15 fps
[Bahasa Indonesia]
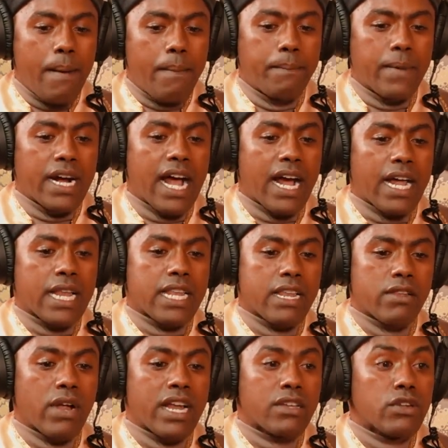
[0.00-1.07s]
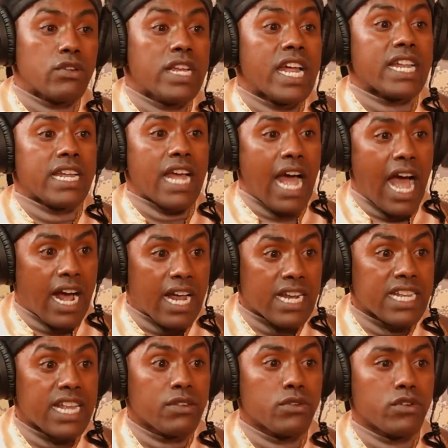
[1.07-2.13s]
mengakar sesuatu itu dari
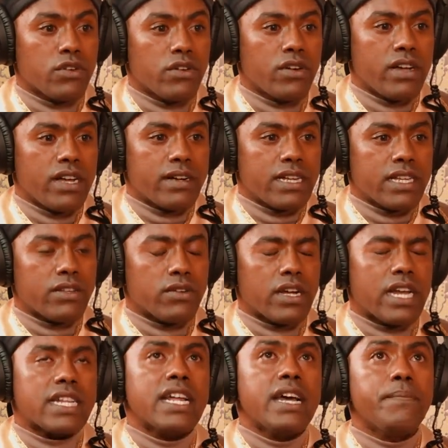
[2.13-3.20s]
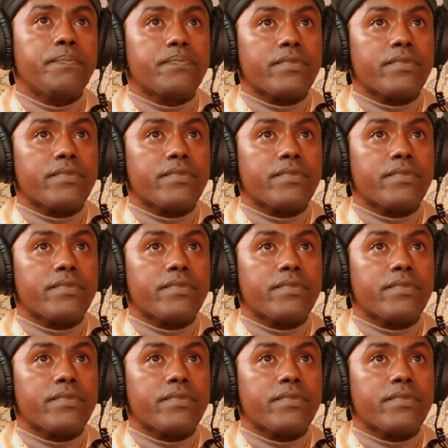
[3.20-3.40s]
akarnya dulu gitu karena